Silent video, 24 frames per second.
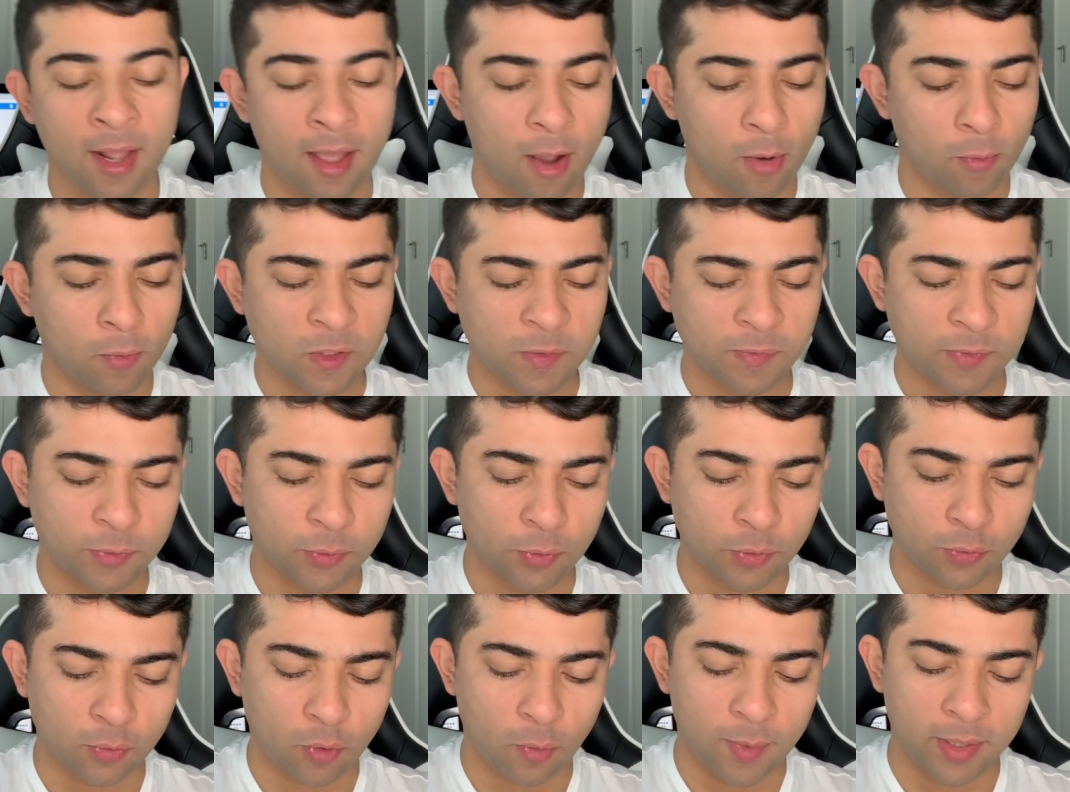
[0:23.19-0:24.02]
Algumas
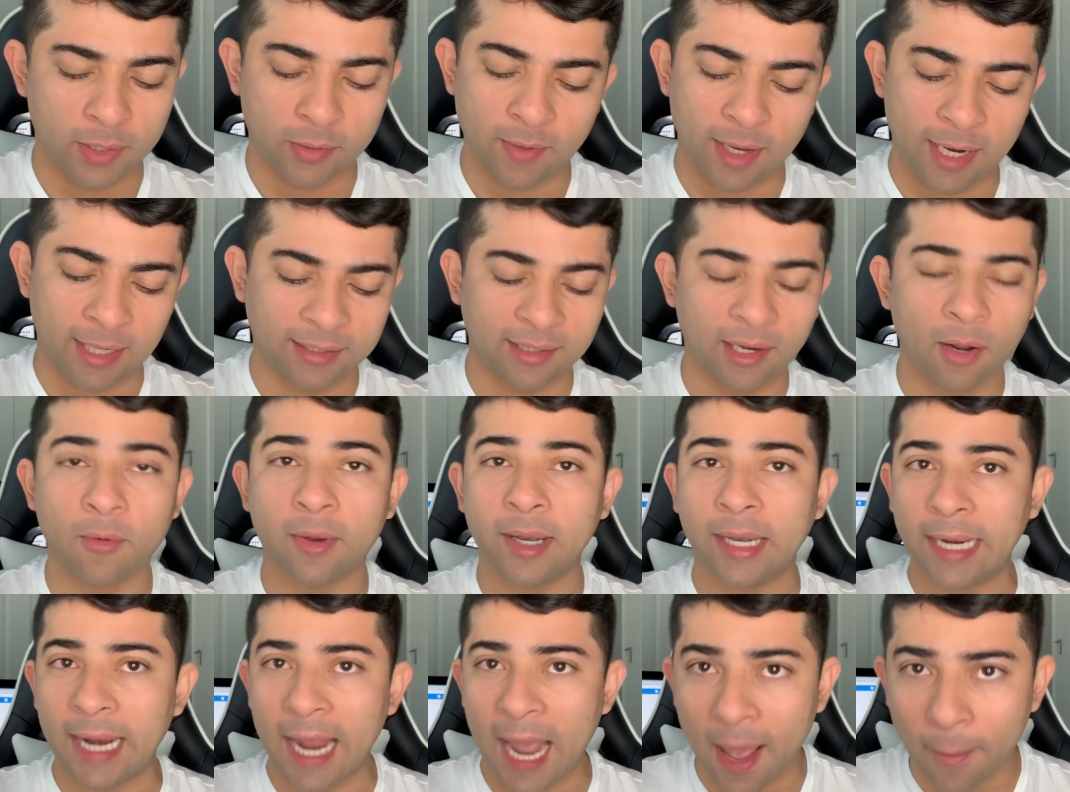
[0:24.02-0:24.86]
pessoas comentam, ah, Nathanael,
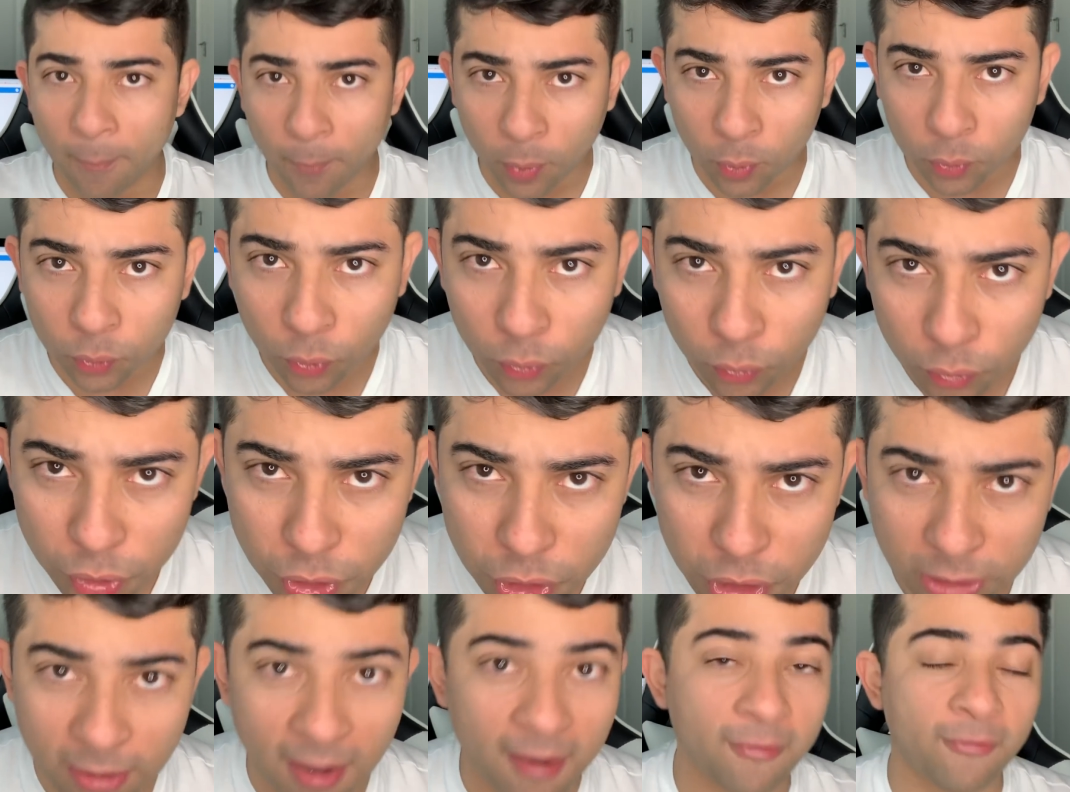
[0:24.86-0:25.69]
criar produto
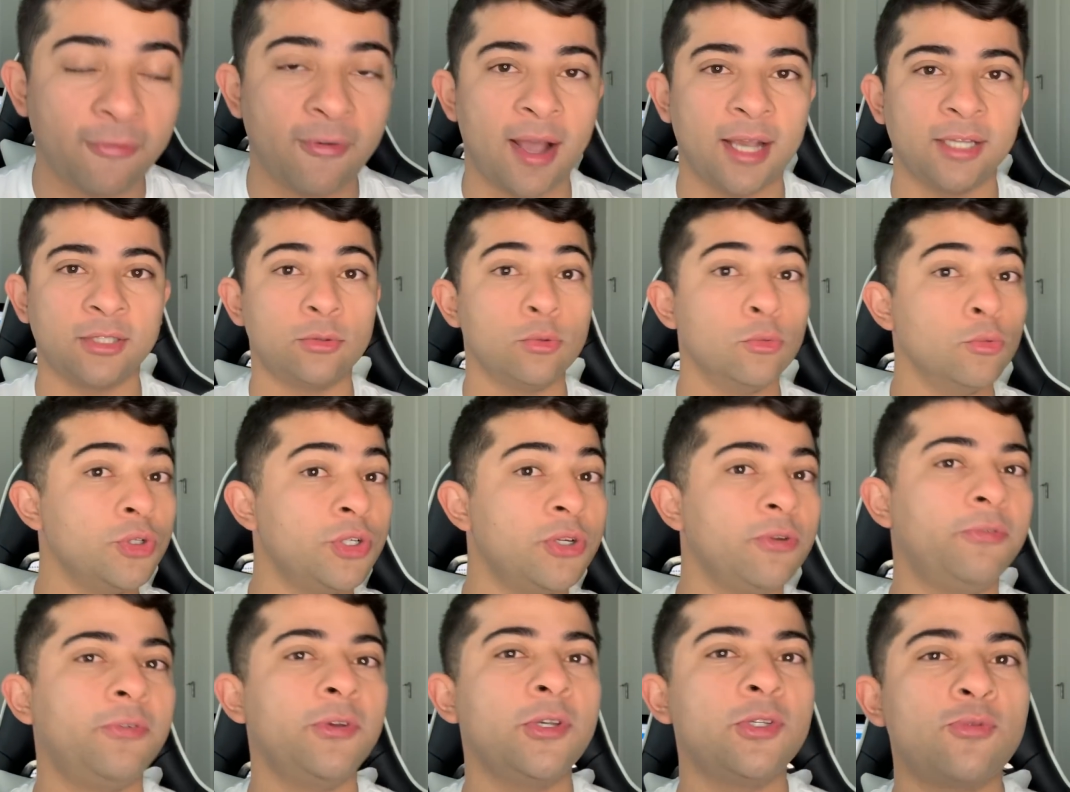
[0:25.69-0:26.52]
digital é fácil, o
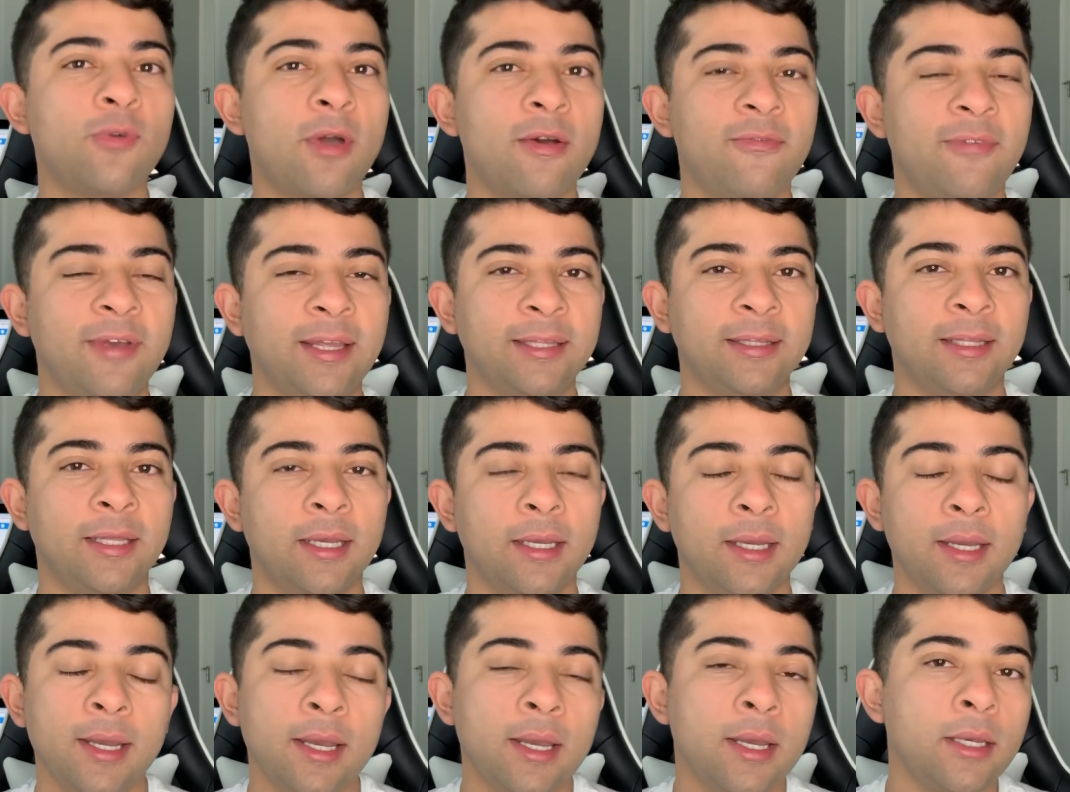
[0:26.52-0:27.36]
difícil é
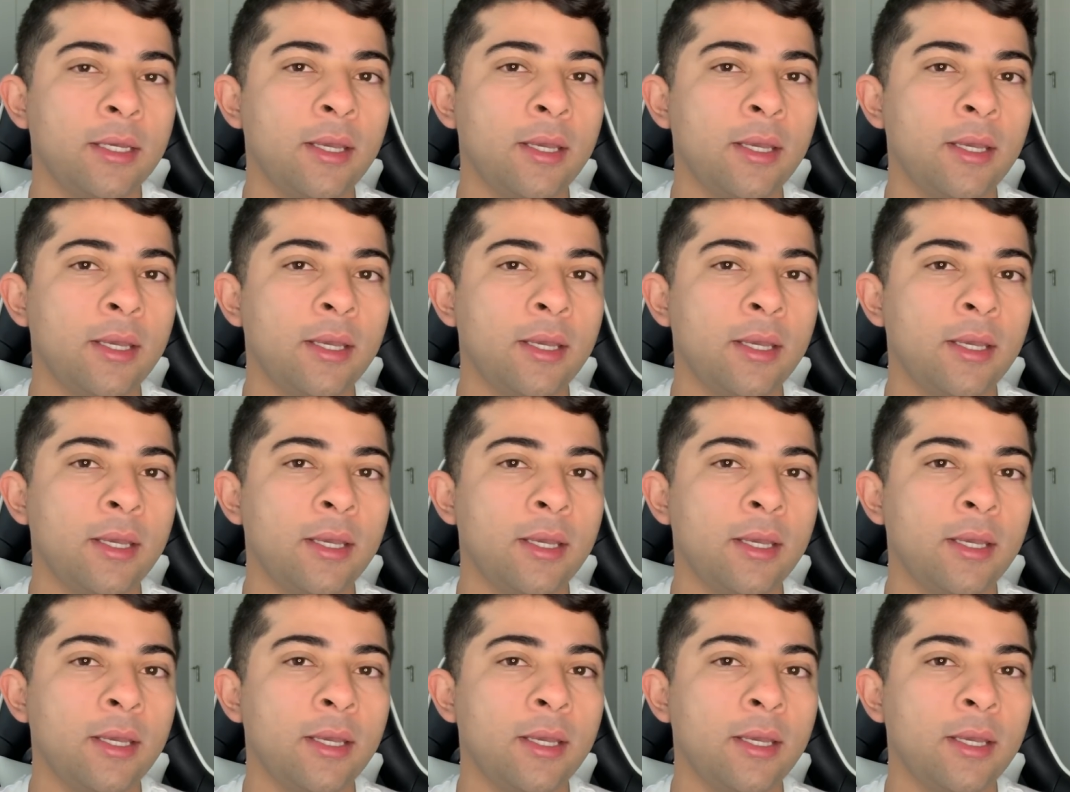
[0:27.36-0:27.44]
vender.